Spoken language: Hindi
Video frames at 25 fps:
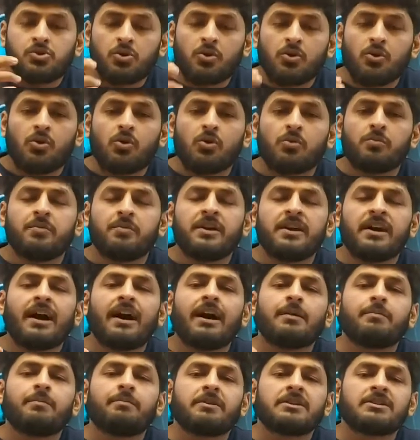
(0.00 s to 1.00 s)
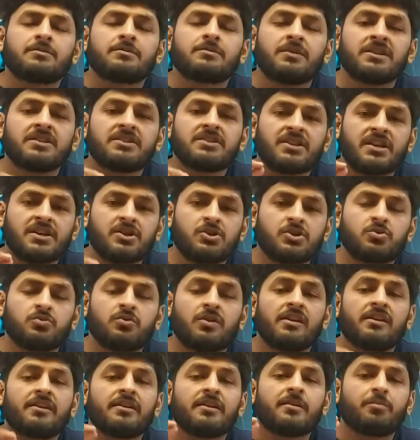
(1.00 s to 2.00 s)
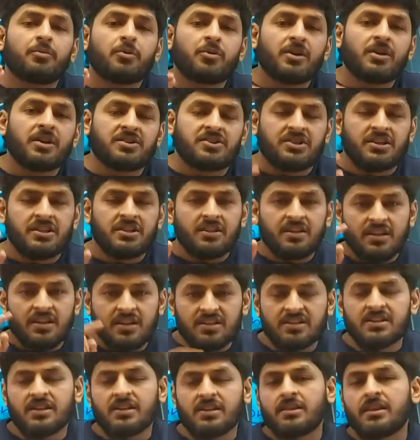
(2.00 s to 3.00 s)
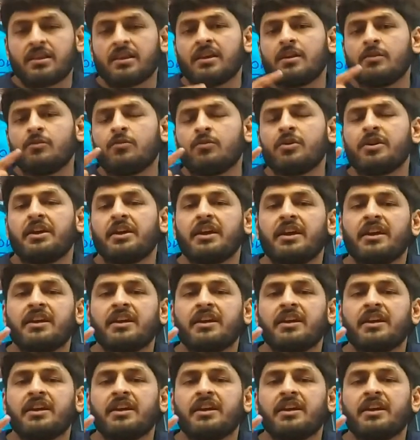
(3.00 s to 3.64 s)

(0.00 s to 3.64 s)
जो लोग भी आपस में सेक्सुअल रिप्रोडक्शन कर सकते हैं वो